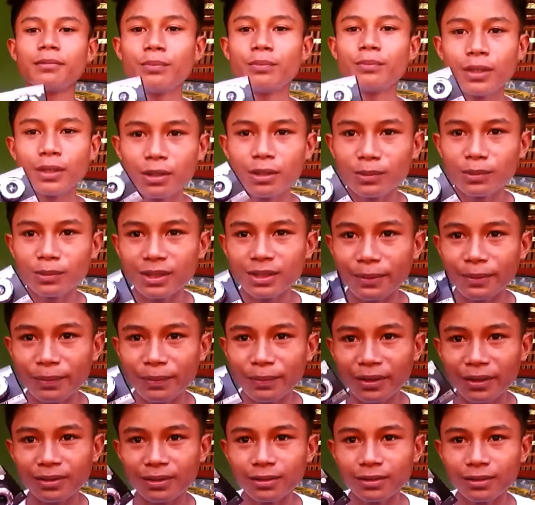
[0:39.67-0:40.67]
Pwede mo siya
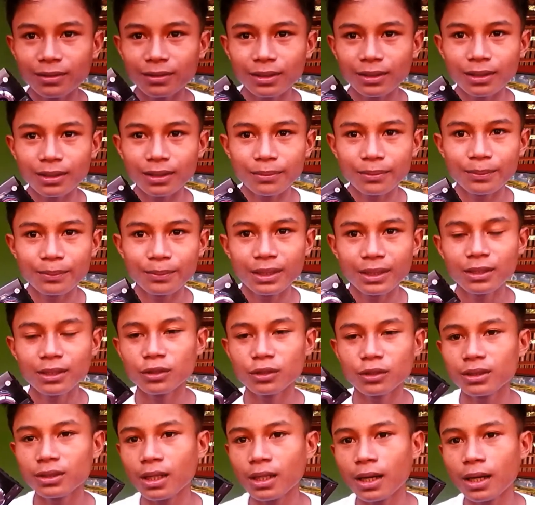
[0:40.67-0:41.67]
pang
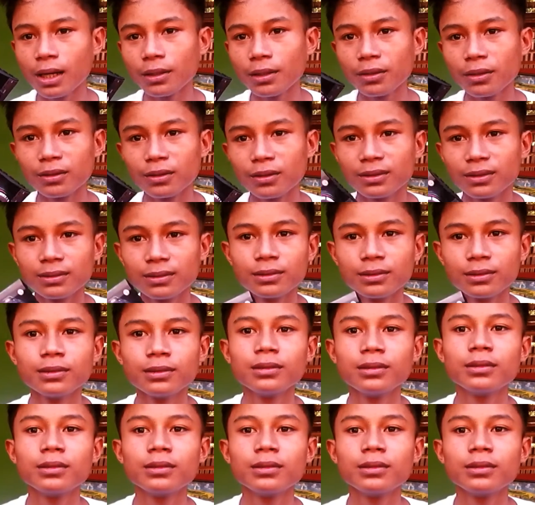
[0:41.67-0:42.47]
video sa ano.